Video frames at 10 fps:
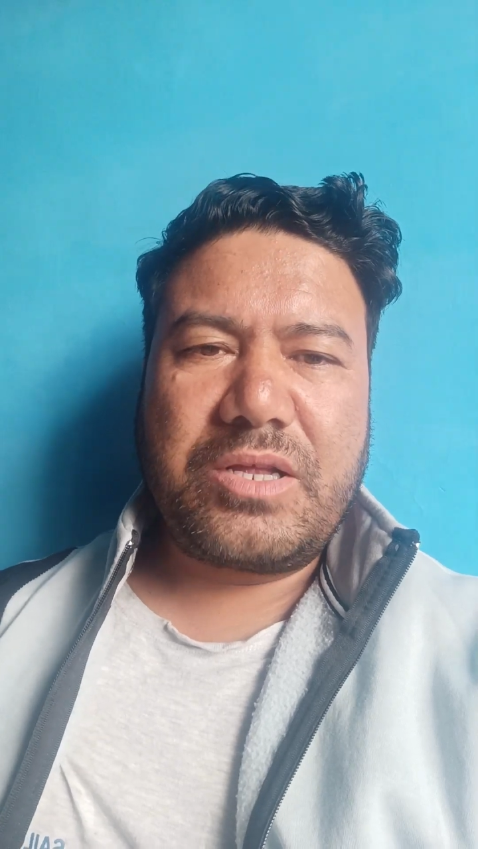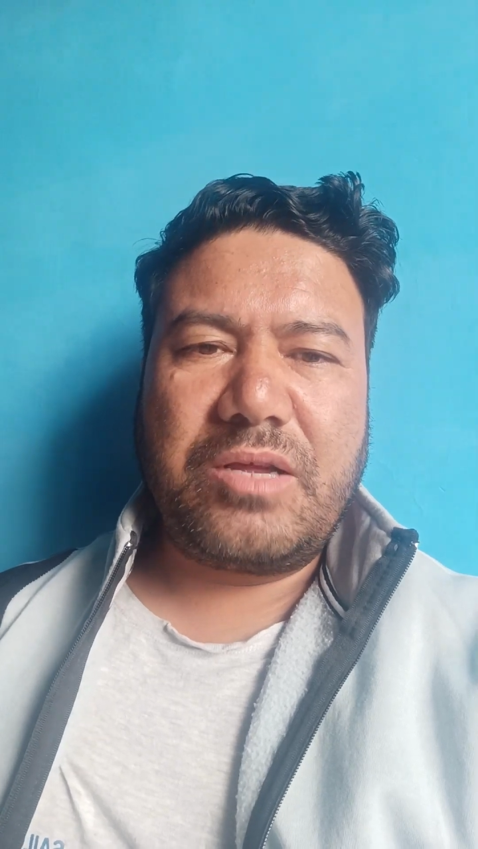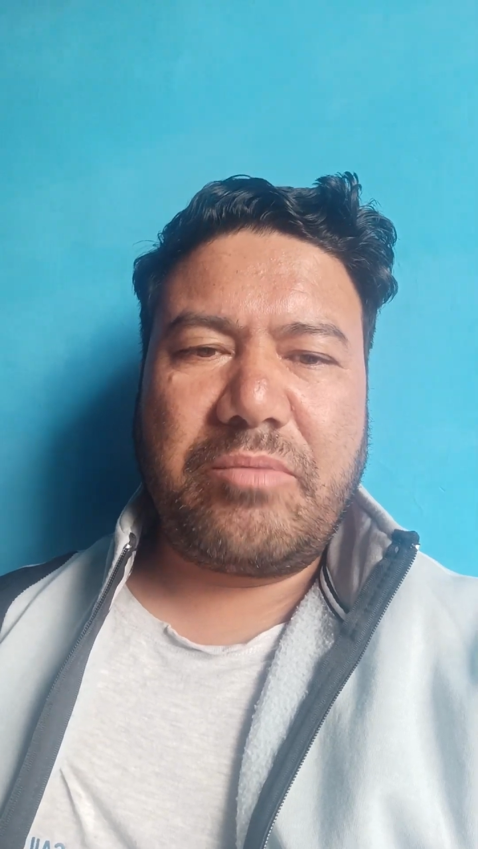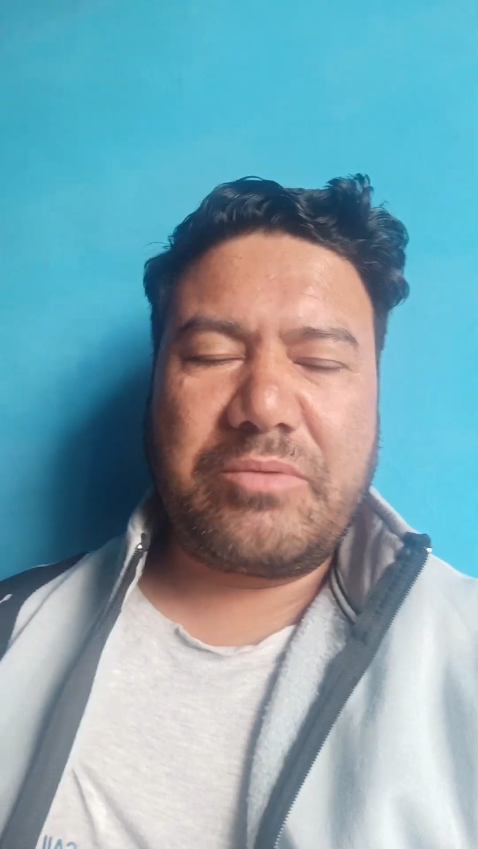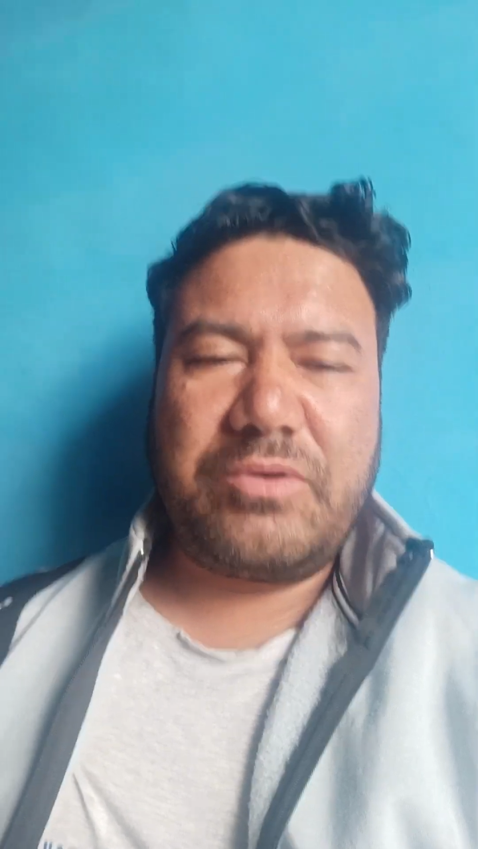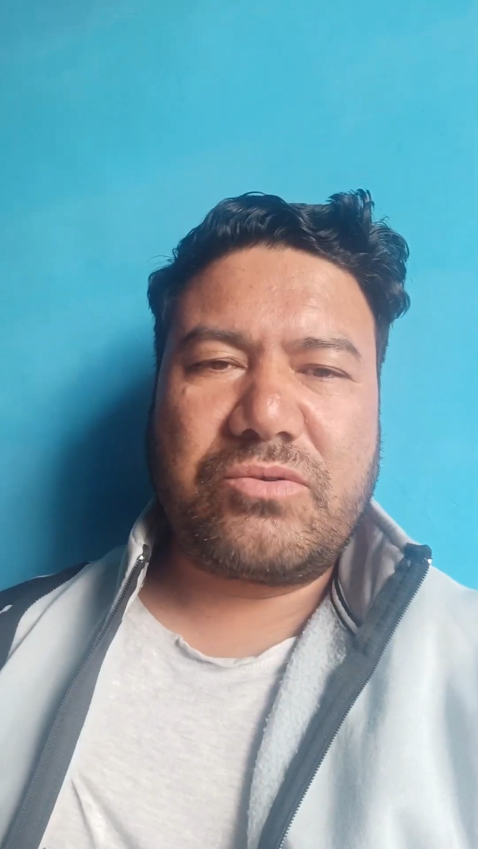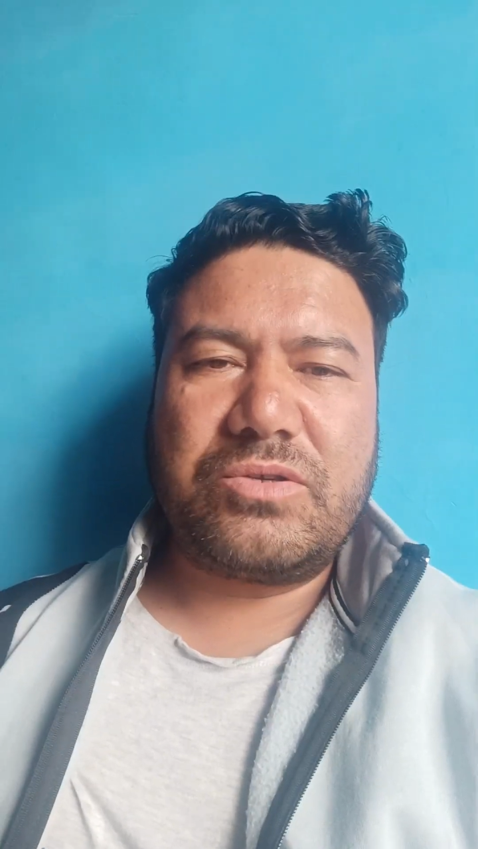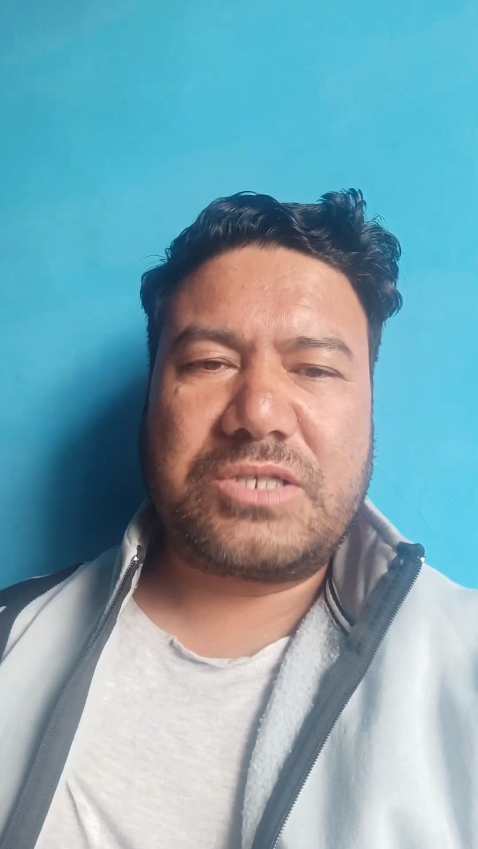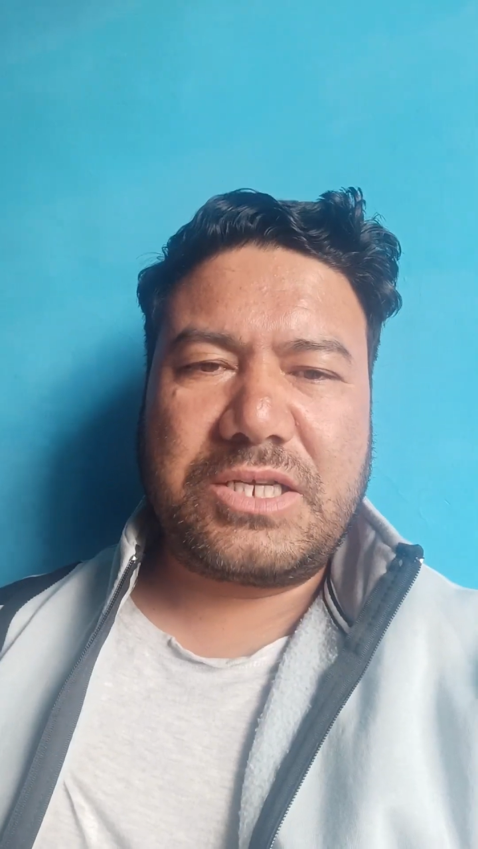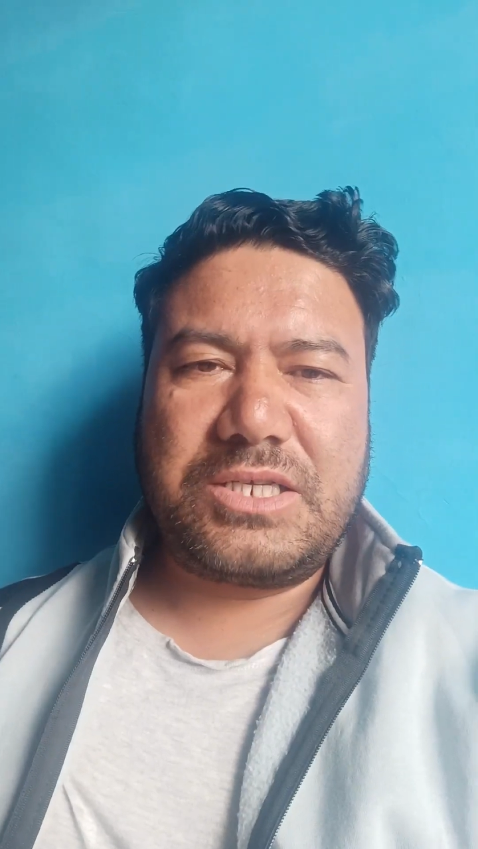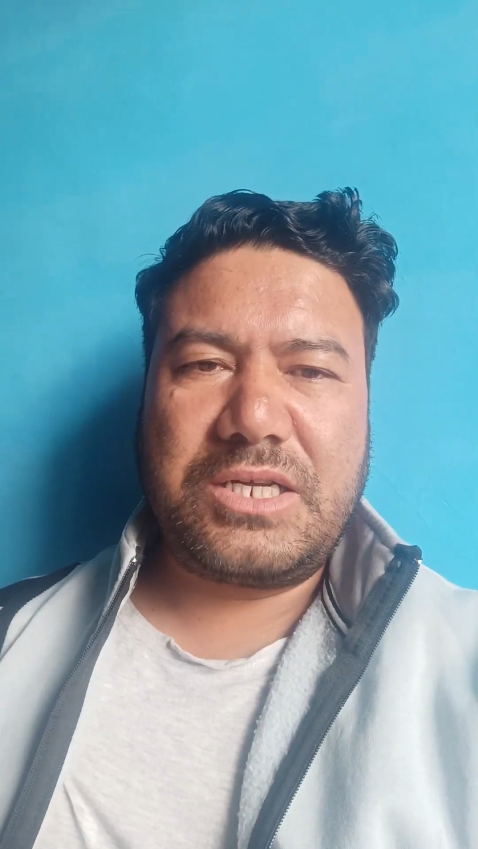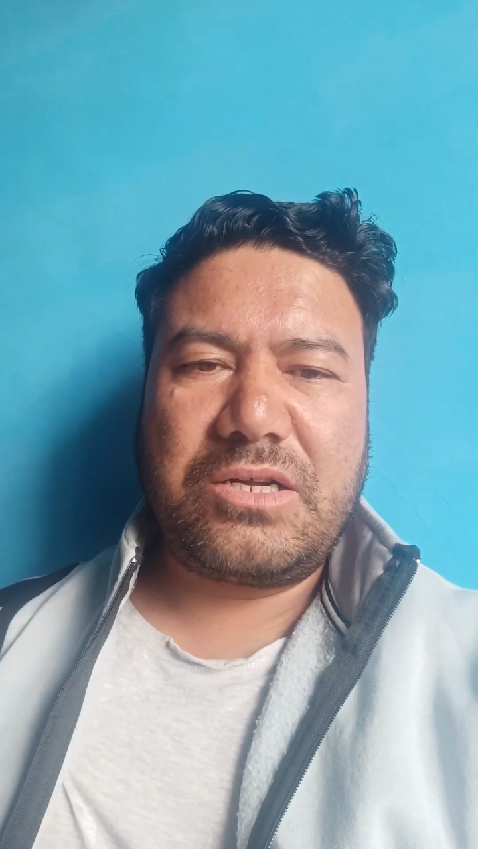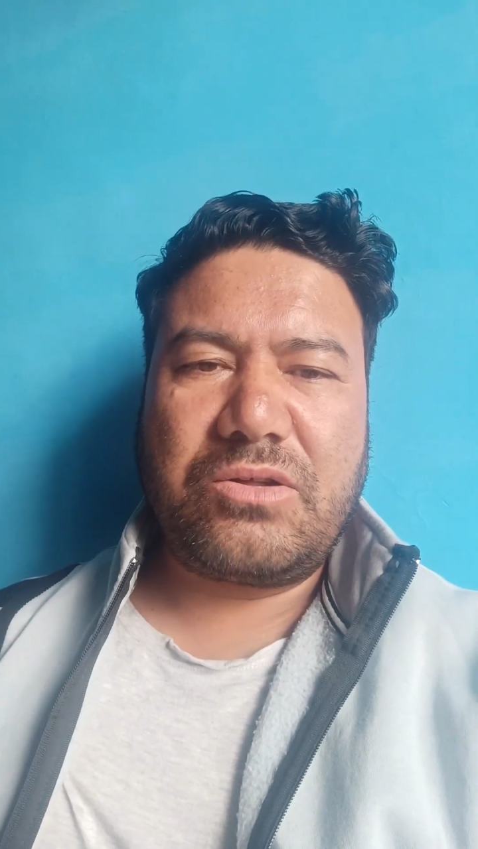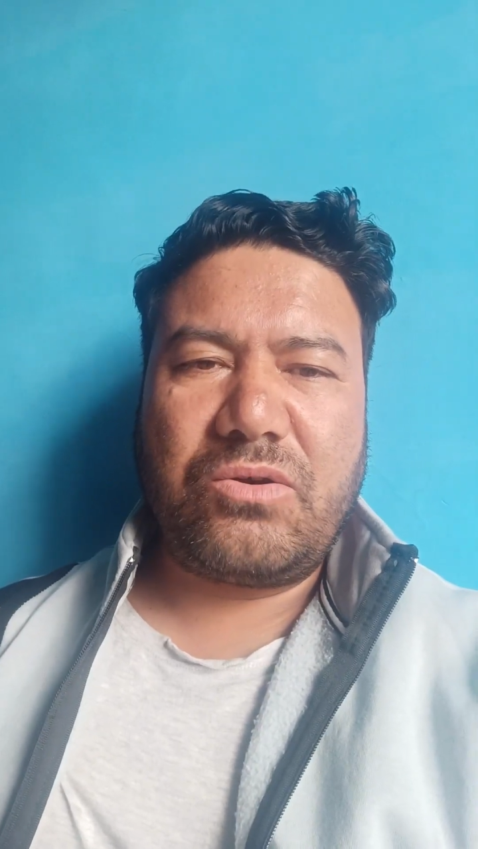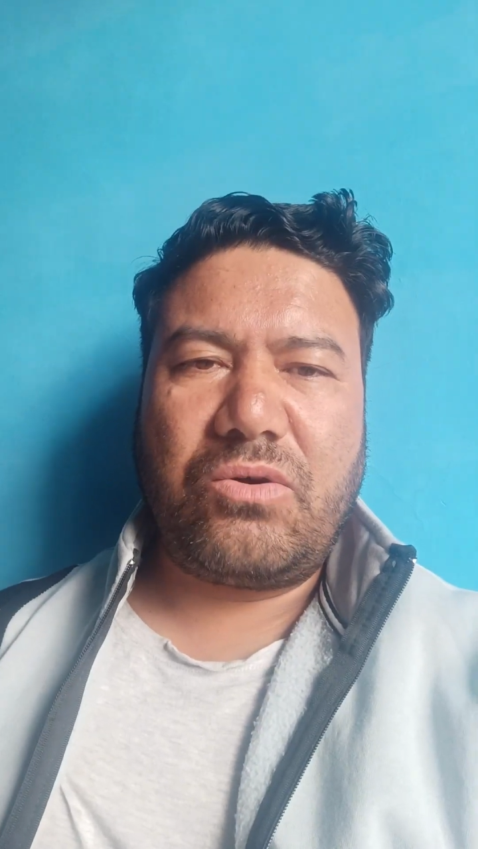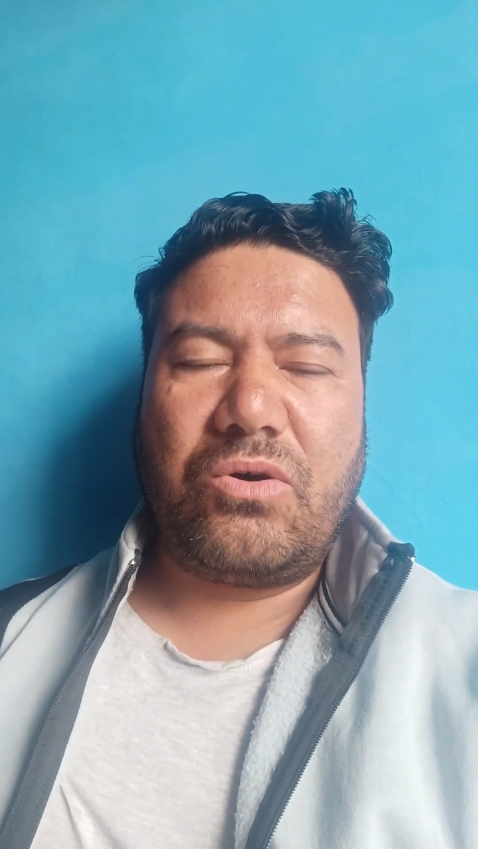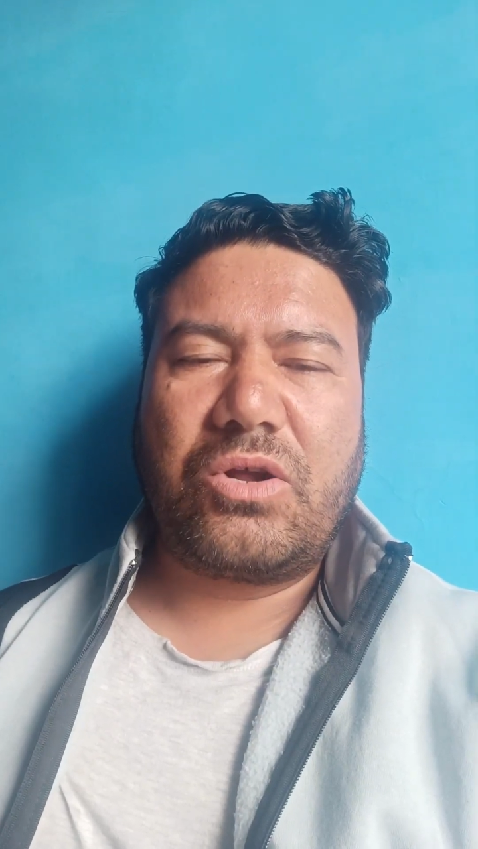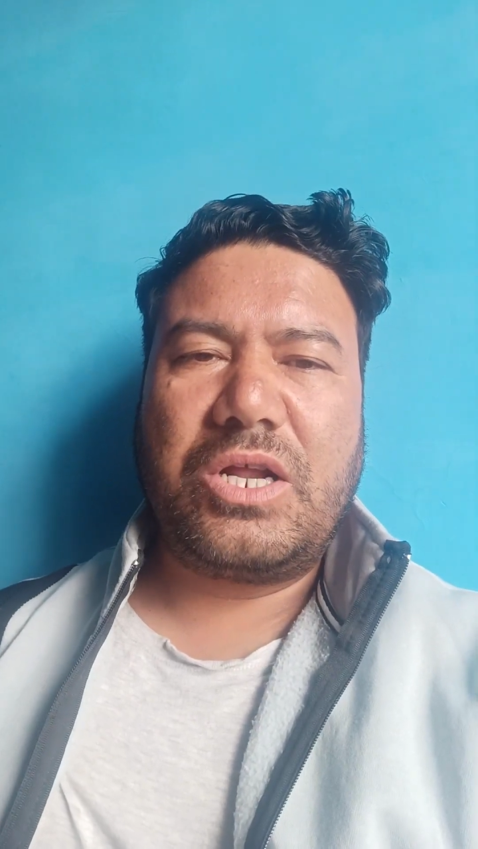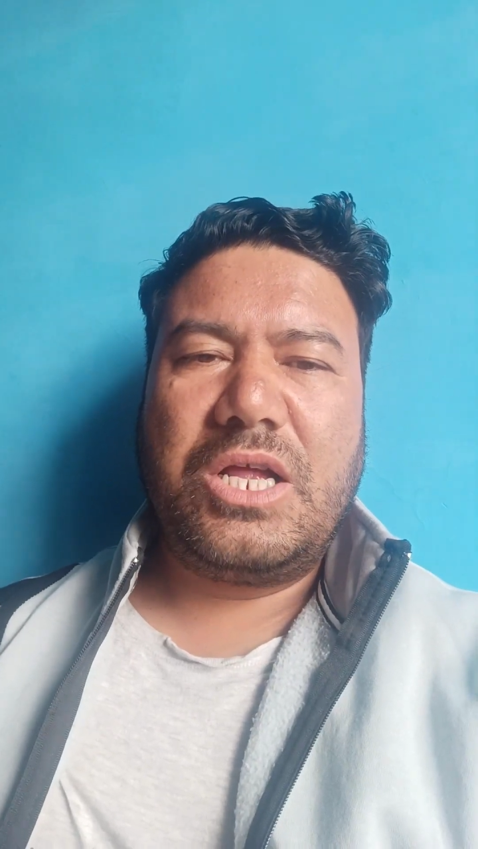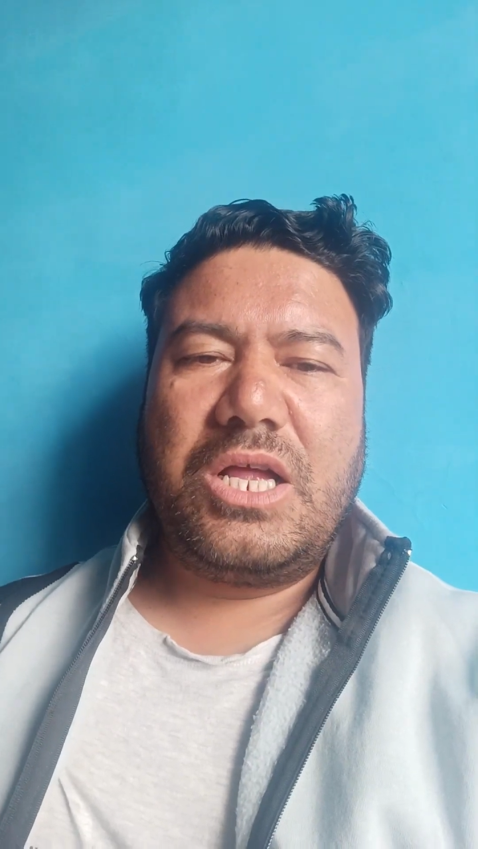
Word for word: ये बात बिल्कुल सच है और